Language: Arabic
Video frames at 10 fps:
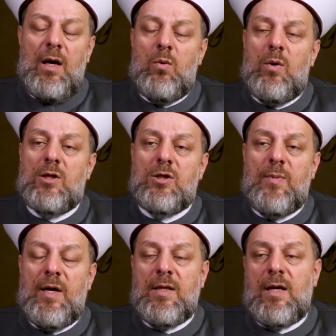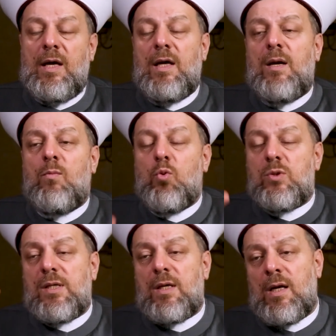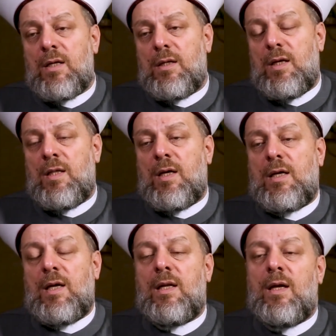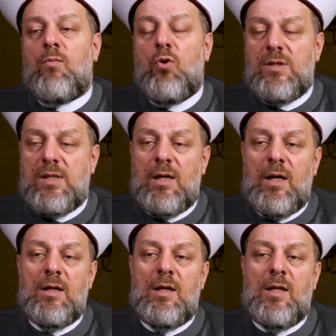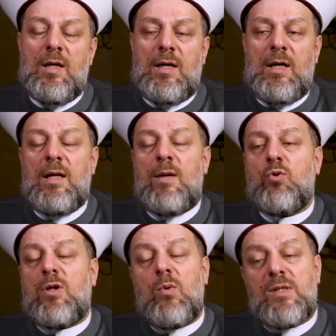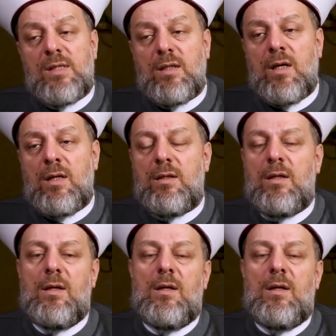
الواجبة إذا كان موسرا إذا كان معسرا إذا كان متوسطا